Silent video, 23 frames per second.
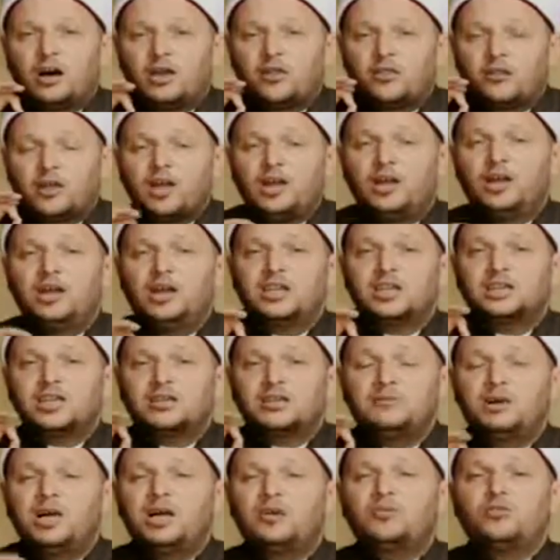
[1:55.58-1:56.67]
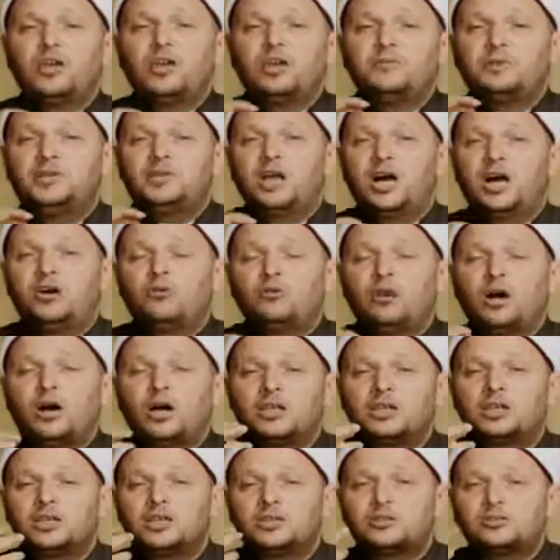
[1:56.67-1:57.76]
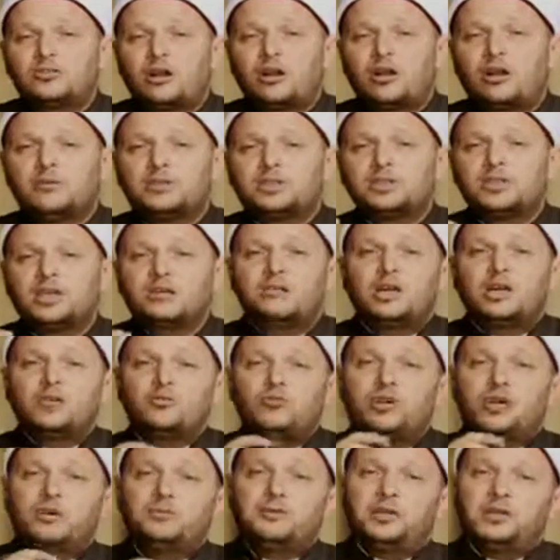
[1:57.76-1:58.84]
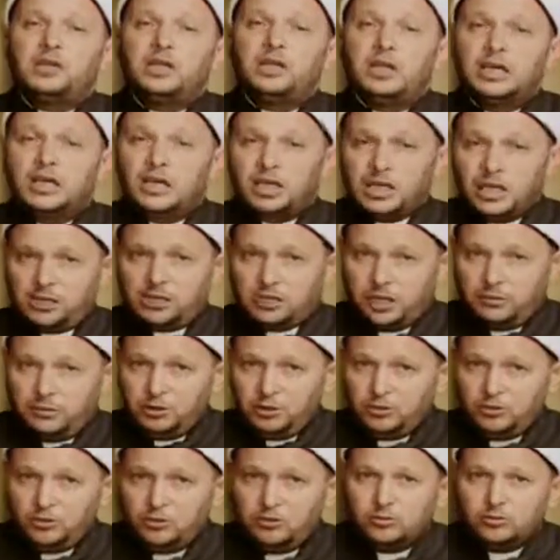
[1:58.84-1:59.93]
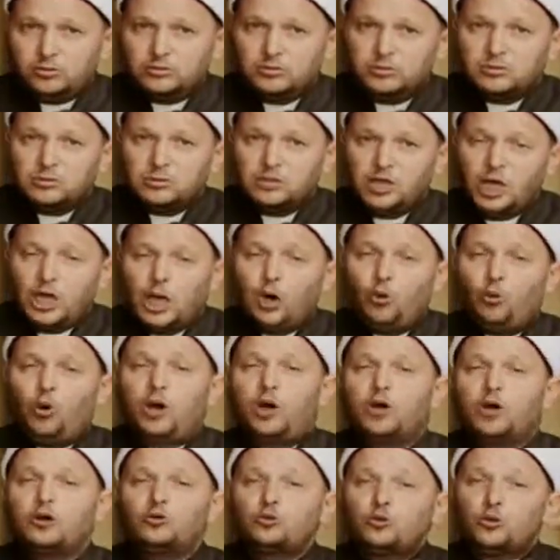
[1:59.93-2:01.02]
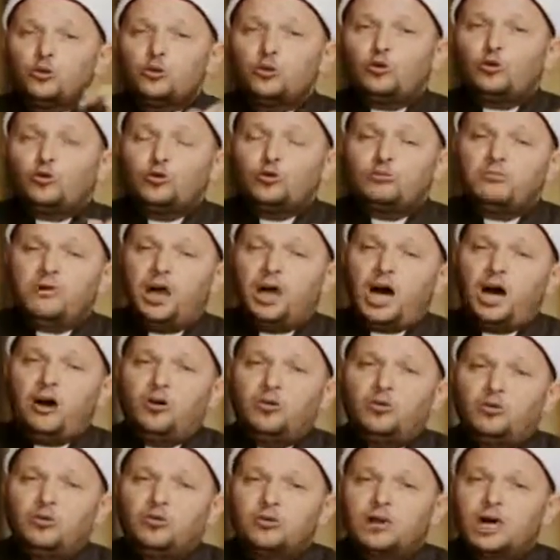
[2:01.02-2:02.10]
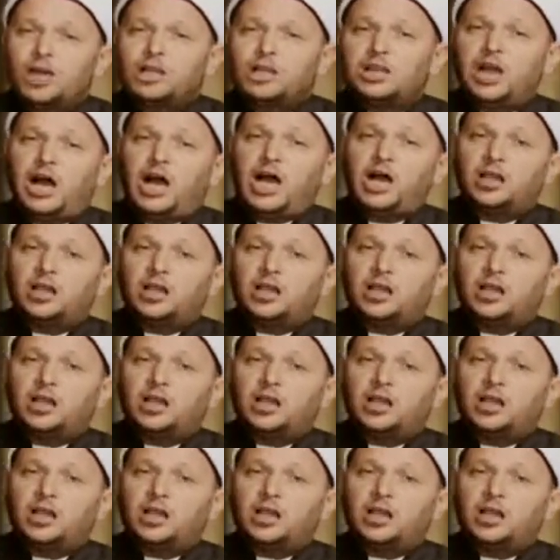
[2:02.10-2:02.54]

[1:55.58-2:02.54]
أظل زمان نبي أو لقد اقترب زمان نبي نتبعه ونقتلكم معه قتل